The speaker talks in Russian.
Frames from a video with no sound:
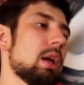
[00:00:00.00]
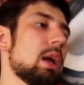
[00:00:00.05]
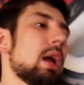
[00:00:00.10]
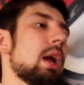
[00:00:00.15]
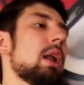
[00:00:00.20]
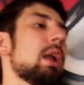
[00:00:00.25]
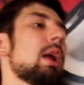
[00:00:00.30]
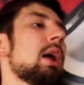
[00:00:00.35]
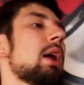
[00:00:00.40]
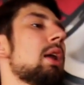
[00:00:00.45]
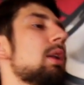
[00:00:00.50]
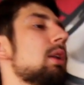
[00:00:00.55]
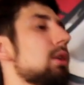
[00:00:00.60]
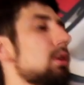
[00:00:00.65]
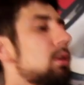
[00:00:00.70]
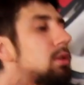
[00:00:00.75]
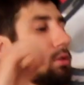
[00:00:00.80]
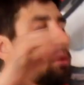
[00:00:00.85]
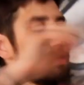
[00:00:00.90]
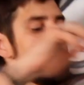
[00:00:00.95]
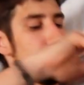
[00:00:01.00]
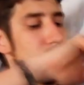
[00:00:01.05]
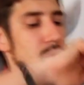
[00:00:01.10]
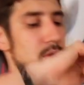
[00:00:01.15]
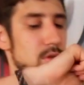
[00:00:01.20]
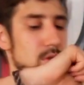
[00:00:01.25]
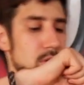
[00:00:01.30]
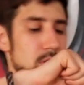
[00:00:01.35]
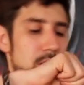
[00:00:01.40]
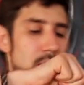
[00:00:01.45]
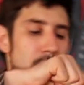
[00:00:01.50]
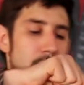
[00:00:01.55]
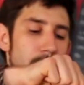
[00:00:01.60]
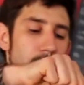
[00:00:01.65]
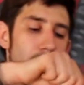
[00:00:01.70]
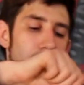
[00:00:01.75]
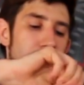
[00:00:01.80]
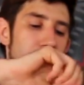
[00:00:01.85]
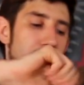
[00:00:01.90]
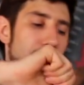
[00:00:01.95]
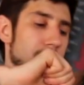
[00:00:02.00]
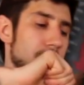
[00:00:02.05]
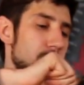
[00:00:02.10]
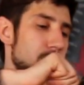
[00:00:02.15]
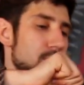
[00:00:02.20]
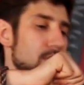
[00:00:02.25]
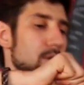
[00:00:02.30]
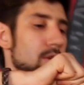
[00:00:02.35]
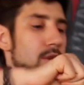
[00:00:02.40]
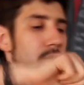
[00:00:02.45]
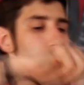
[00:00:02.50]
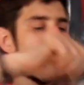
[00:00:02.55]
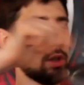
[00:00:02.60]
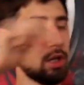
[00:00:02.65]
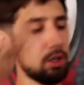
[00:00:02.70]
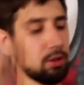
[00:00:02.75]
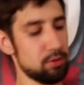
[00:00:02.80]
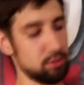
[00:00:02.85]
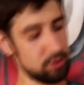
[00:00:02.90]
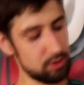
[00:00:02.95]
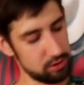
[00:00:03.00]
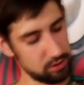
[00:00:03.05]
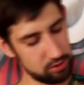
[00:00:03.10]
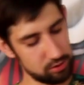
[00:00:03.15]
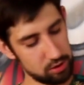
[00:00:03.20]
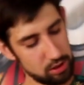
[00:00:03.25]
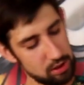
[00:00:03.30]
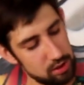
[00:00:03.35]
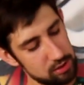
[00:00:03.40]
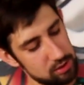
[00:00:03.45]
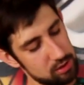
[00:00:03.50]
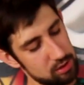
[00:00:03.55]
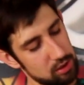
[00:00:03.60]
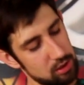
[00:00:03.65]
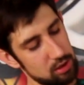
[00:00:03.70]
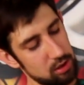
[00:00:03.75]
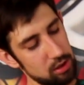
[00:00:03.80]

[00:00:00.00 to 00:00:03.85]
Кальян довольно-таки тяжело держать уже сейчас.